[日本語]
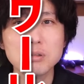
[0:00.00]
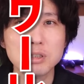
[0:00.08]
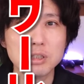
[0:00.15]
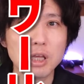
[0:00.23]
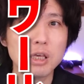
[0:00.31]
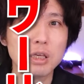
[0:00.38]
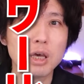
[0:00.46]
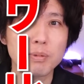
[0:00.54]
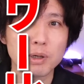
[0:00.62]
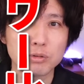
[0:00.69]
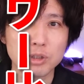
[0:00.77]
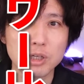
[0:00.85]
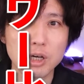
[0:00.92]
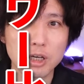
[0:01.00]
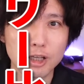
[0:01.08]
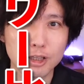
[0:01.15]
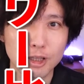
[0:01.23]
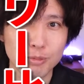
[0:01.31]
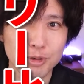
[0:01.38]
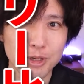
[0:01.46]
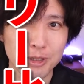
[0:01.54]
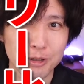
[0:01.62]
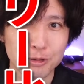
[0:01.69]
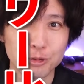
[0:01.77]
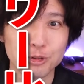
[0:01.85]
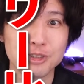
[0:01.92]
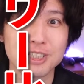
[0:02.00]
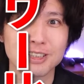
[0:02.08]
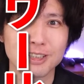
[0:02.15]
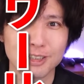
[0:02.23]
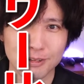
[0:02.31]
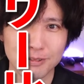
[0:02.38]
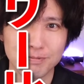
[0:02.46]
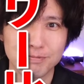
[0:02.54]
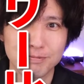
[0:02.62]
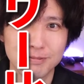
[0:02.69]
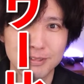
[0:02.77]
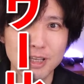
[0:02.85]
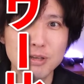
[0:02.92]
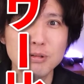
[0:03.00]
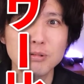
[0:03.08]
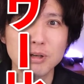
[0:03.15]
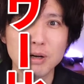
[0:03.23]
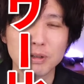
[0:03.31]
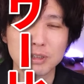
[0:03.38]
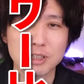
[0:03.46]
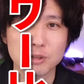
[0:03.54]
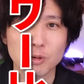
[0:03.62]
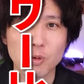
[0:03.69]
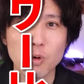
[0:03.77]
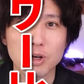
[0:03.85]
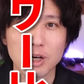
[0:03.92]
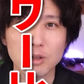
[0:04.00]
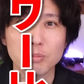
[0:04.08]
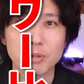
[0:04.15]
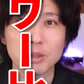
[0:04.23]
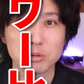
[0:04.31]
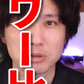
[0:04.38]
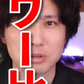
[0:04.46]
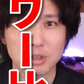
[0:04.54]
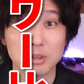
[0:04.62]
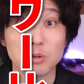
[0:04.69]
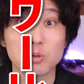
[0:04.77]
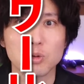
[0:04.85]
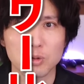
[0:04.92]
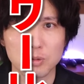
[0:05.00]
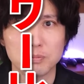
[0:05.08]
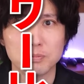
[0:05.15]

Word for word: していけば売り上げって見えてくるんじゃないのっていうのが私の今回の目の付けどころ。